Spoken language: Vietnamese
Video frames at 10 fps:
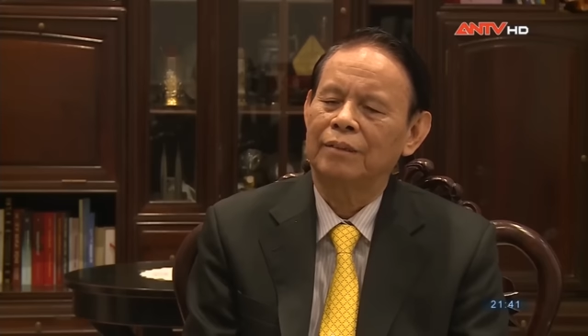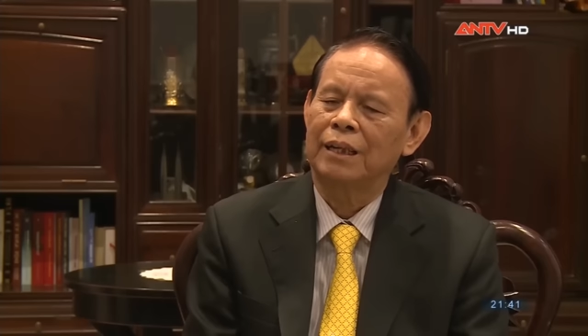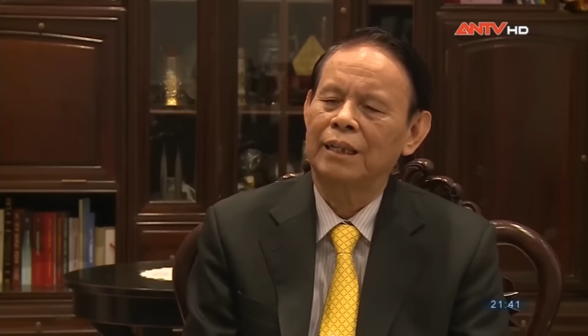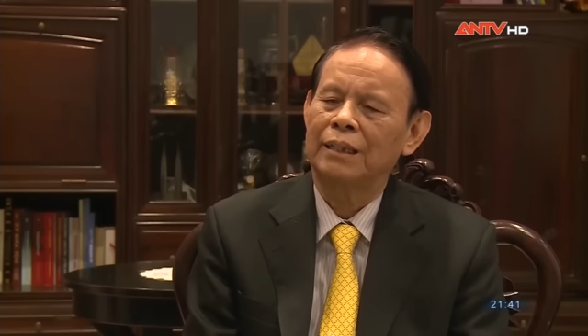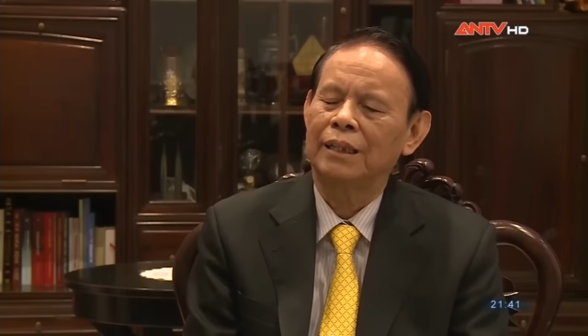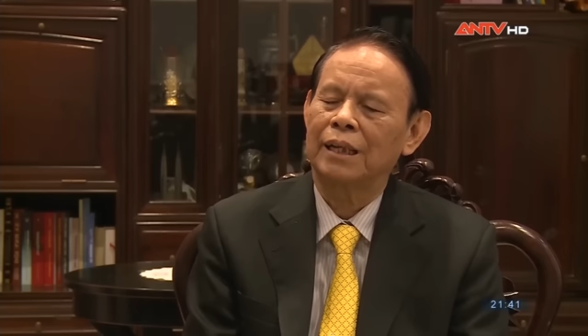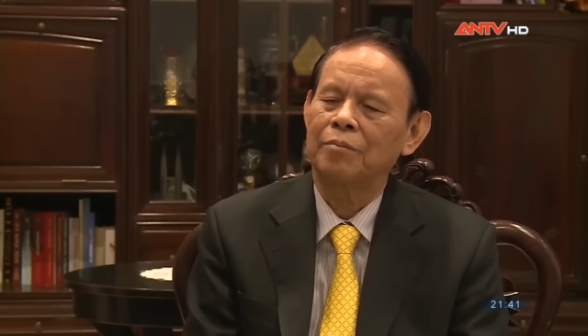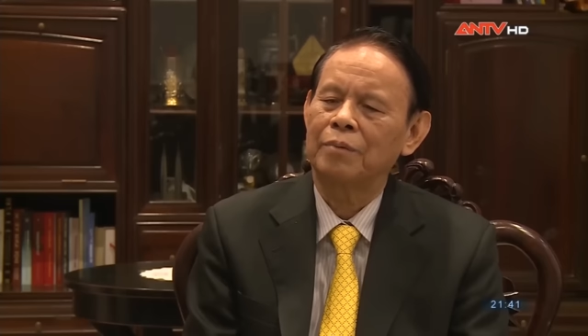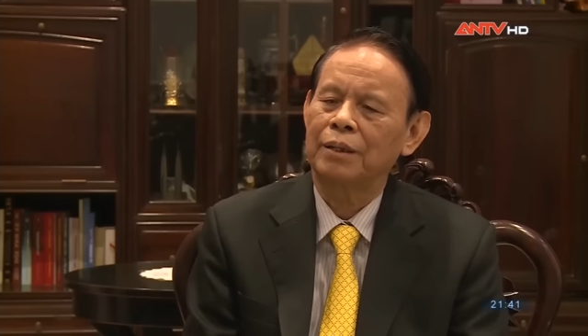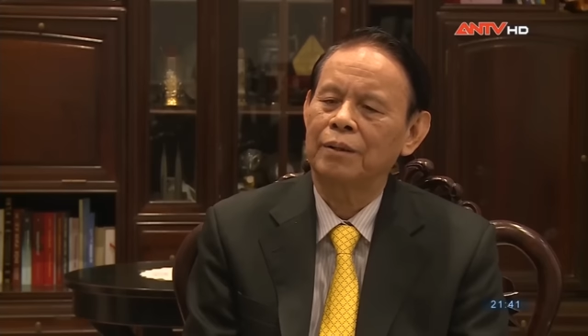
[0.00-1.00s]
và ở
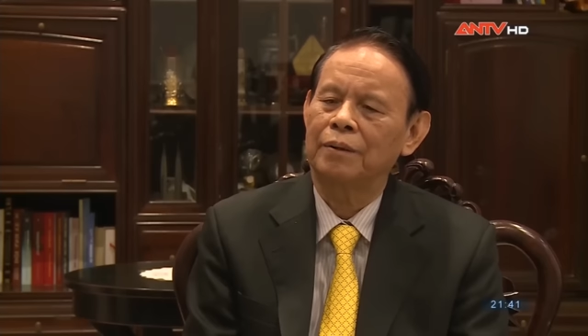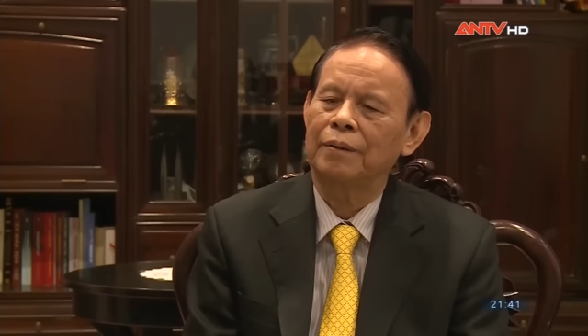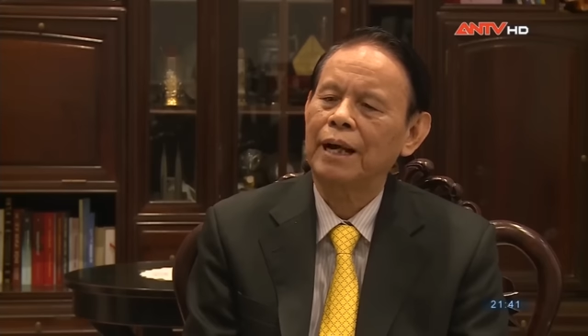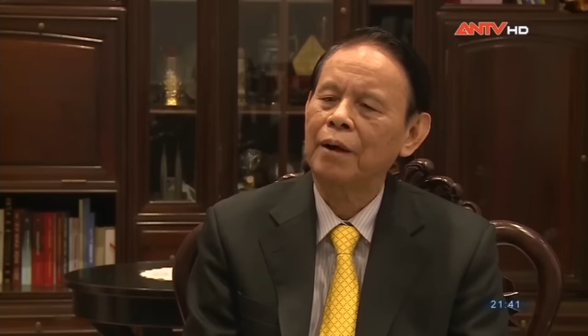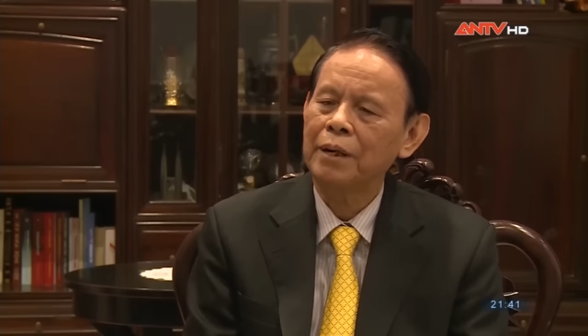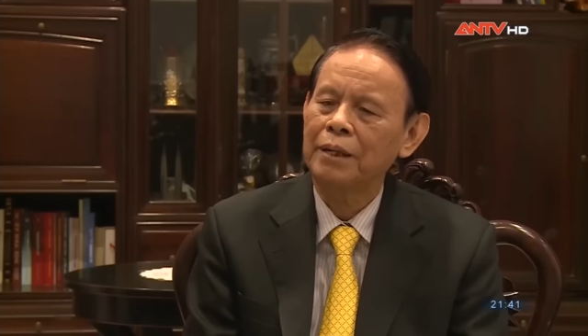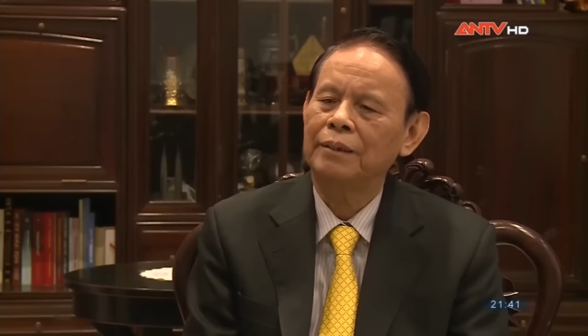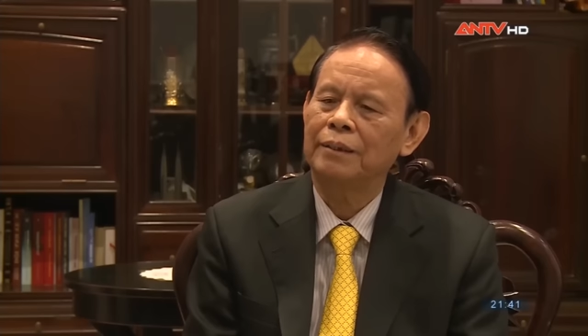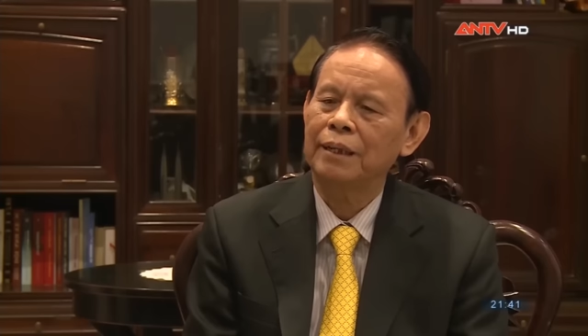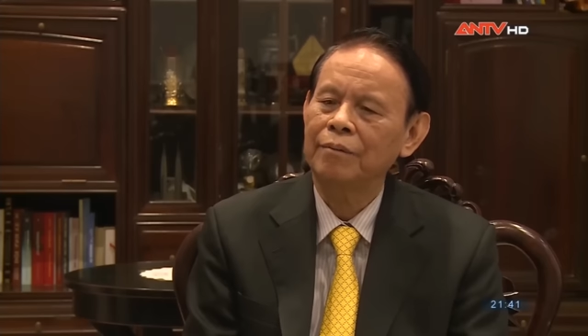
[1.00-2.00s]
những cái mức độ cao
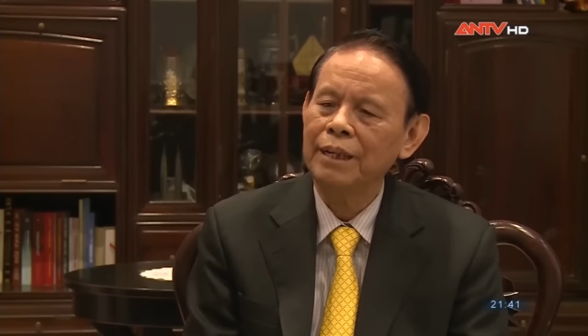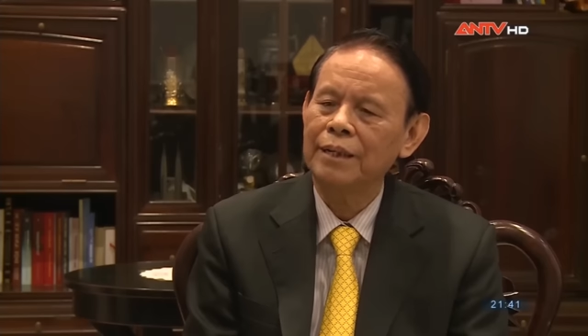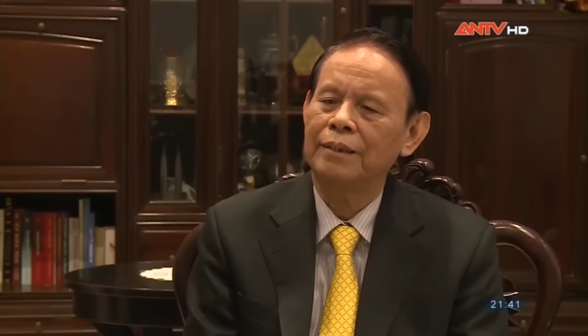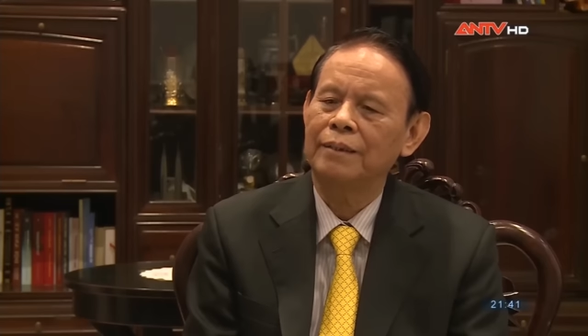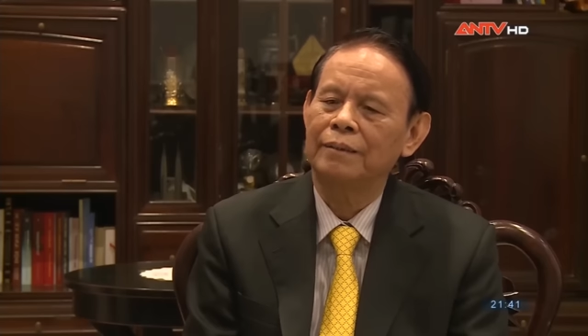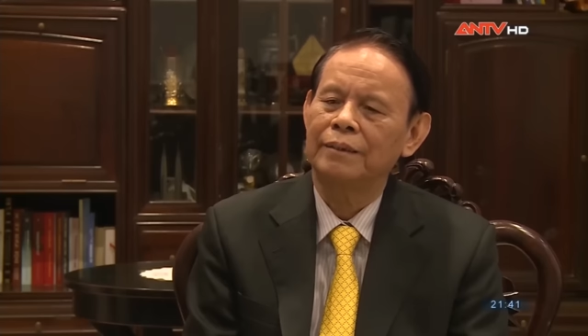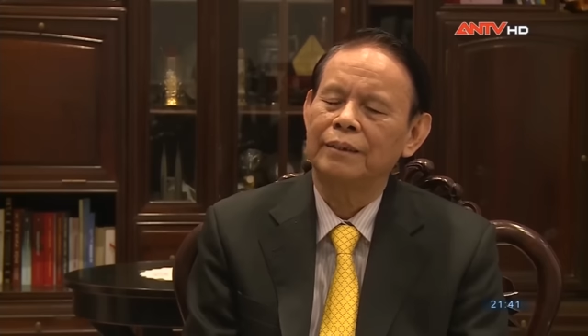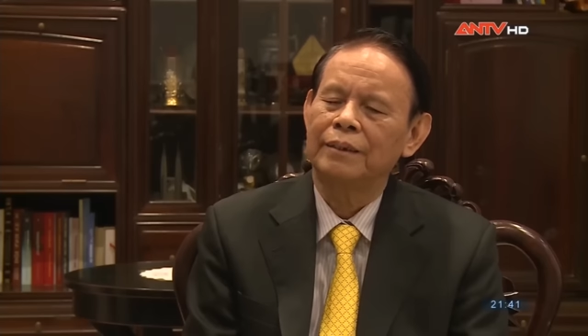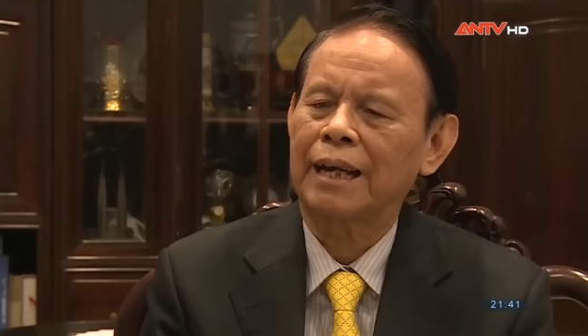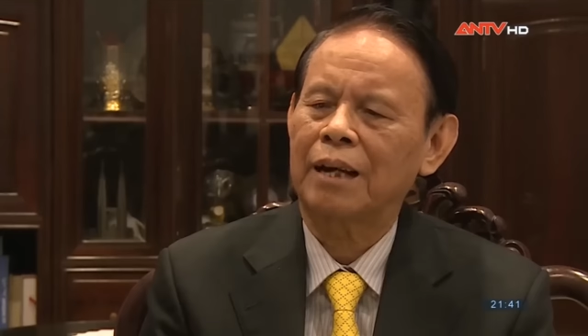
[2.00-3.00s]
hơn, tinh vi hơn
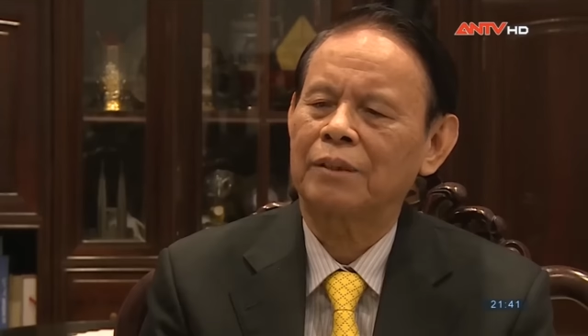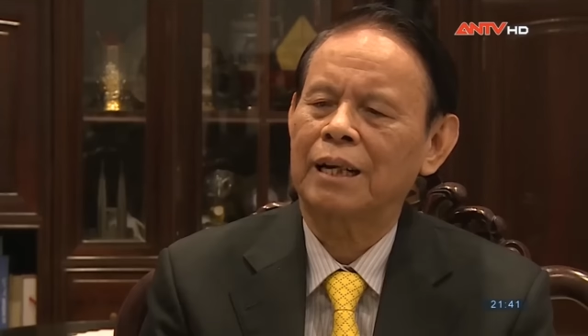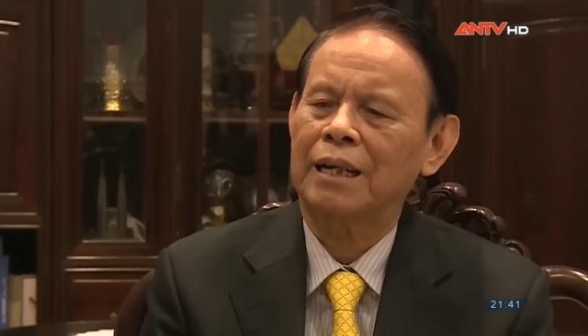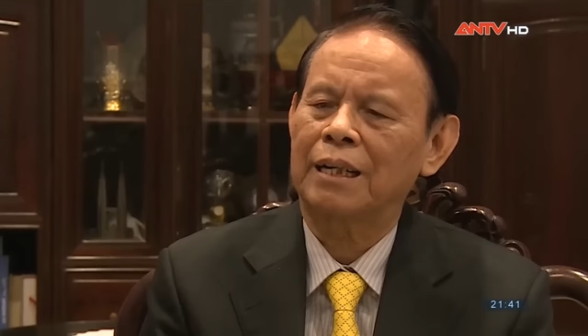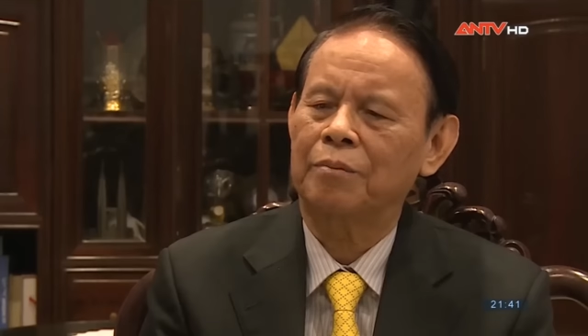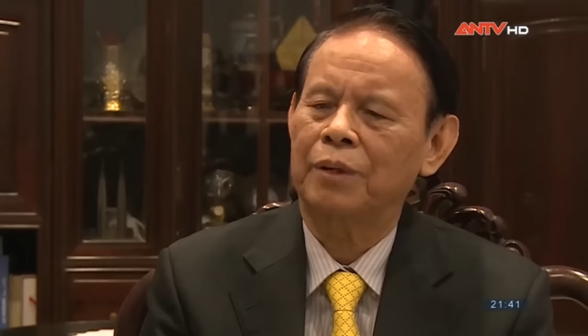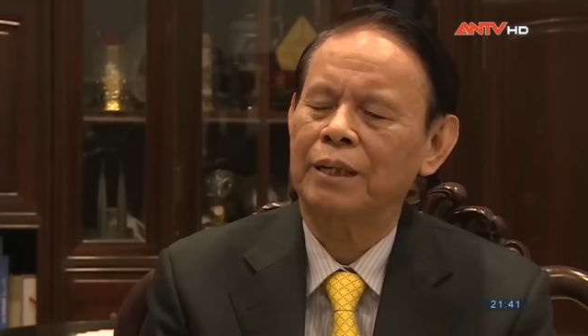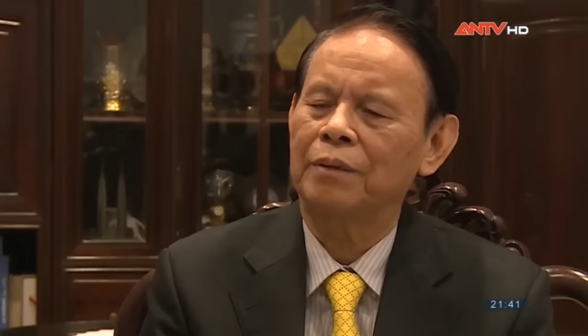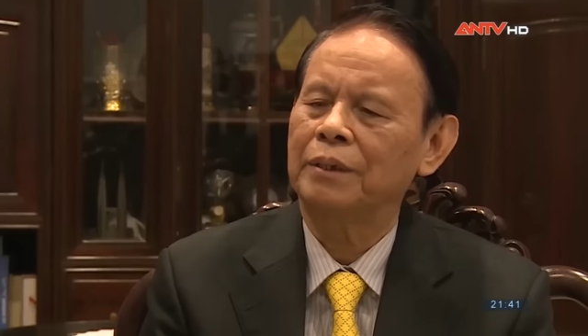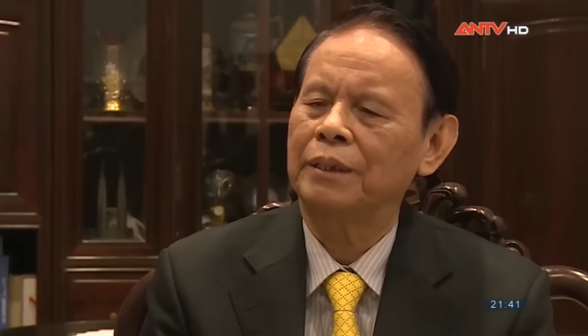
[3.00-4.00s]
tạo ra được
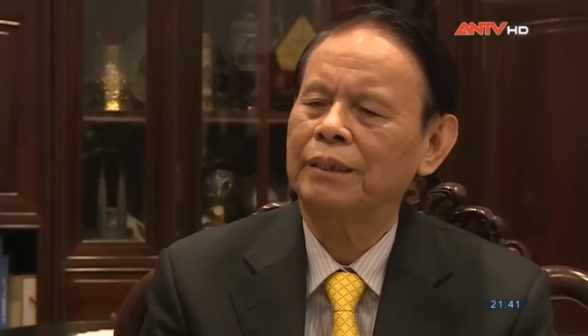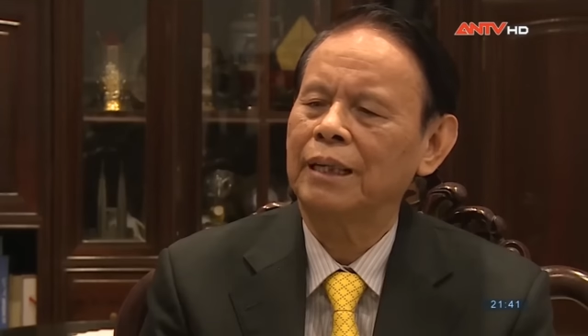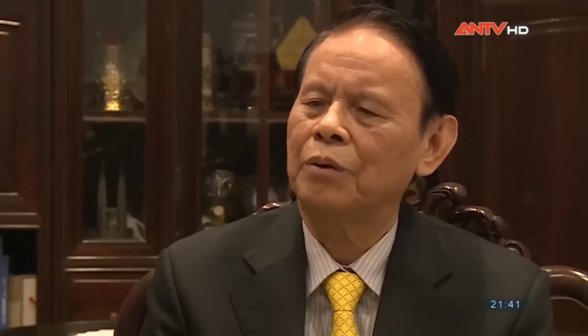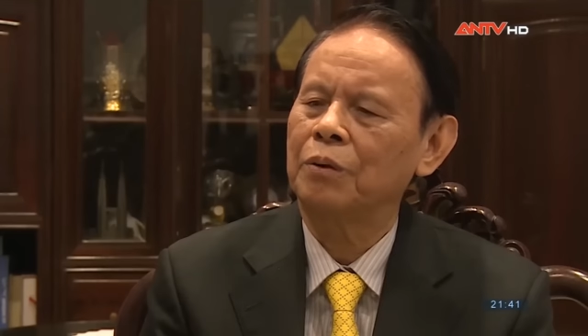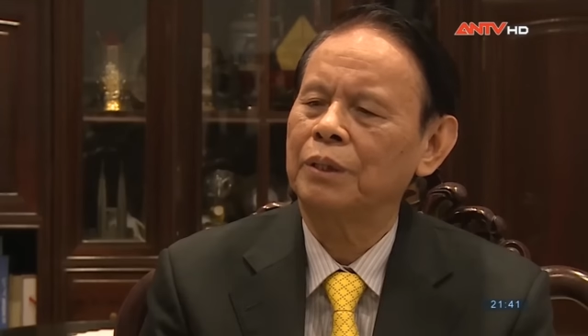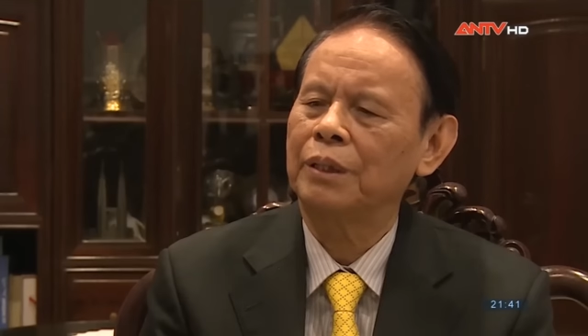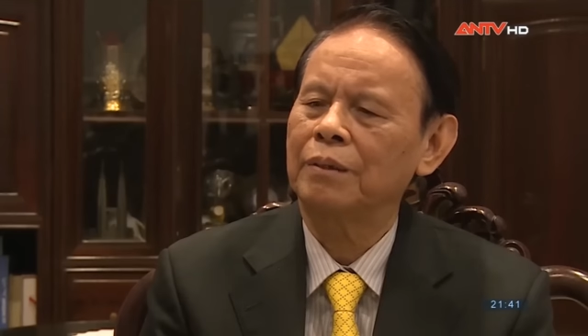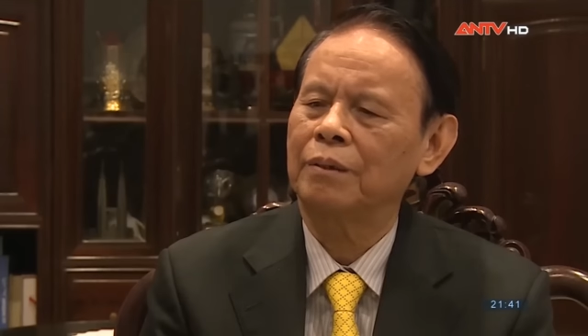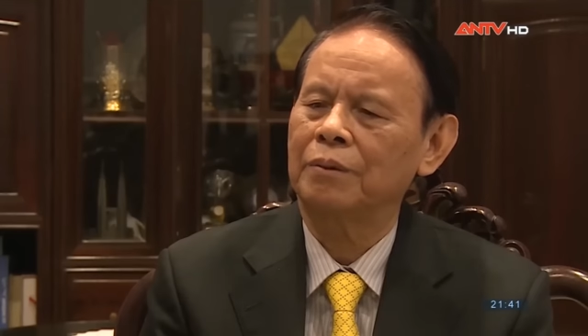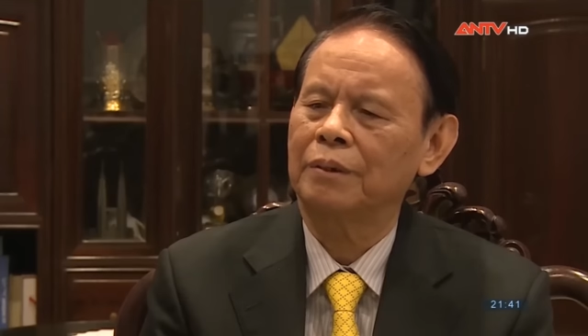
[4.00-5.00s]
một hiệu ứng xã hội
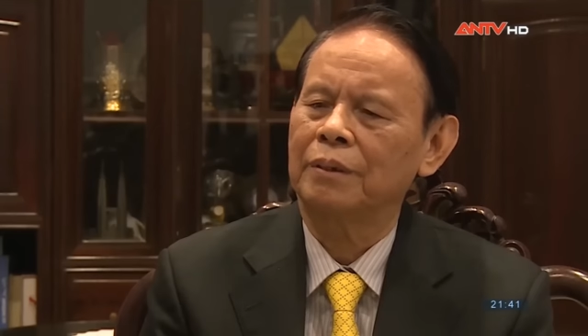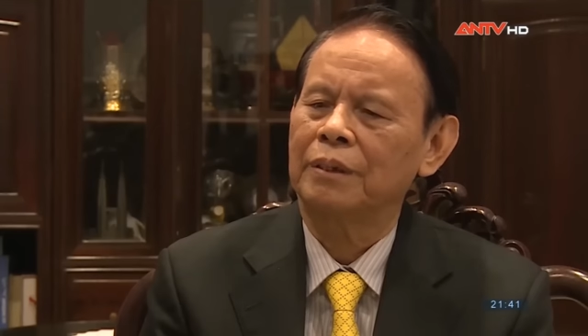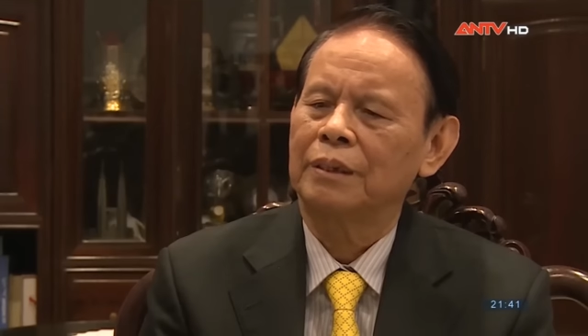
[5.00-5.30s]
rất tốt